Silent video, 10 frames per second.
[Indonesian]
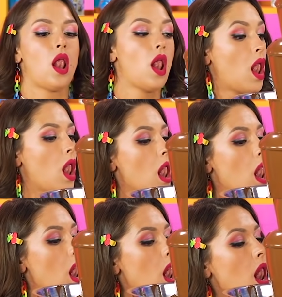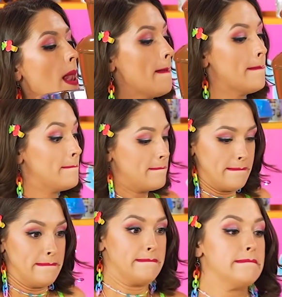Val, kamu buang cincin 10
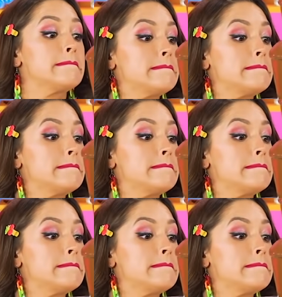ribu